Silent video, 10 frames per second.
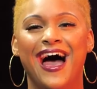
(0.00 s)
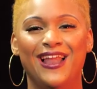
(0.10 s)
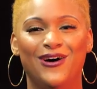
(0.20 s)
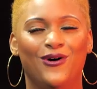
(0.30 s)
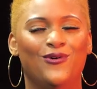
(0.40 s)

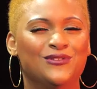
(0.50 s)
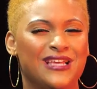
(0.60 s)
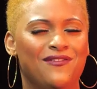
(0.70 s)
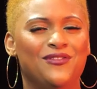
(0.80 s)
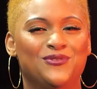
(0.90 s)
Alors, au
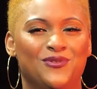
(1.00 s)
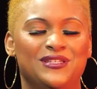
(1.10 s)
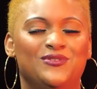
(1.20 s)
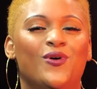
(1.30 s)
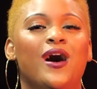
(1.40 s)
travers de
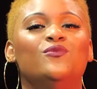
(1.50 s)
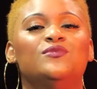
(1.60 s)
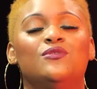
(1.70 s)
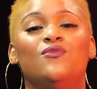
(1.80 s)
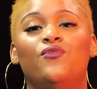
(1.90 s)
son histoire,
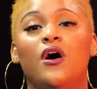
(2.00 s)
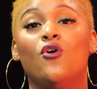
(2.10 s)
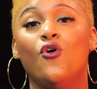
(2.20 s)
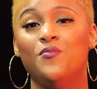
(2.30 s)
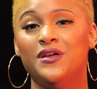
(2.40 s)
nous allons
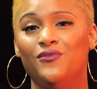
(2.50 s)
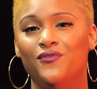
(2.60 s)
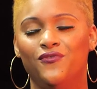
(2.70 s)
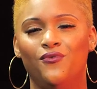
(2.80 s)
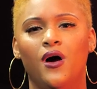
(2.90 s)
voir combien
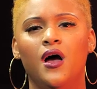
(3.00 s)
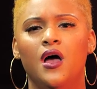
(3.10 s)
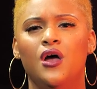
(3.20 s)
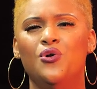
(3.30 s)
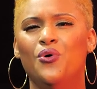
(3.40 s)
de fois
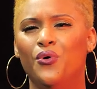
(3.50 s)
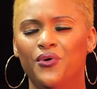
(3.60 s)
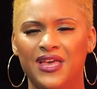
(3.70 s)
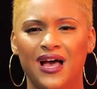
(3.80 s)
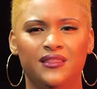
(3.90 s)
le
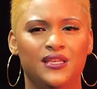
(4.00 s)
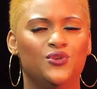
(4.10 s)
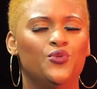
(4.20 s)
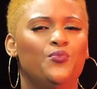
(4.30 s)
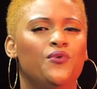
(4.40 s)
regard
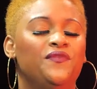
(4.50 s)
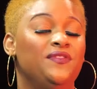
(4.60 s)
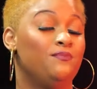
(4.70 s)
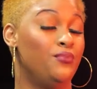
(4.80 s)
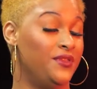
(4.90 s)
des autres peut,
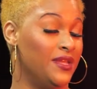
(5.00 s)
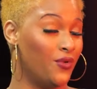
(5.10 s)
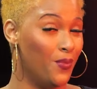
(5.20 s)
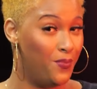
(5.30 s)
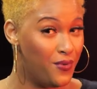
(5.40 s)
peut
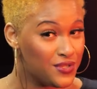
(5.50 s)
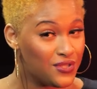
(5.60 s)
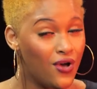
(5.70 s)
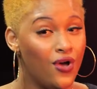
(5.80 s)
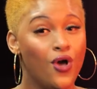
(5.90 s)
être
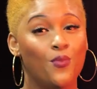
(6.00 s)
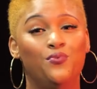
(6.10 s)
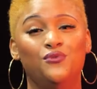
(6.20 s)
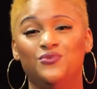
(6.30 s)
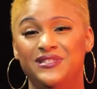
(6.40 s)
pesant,
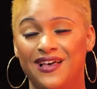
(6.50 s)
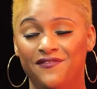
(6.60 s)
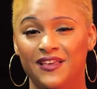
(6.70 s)
peut nous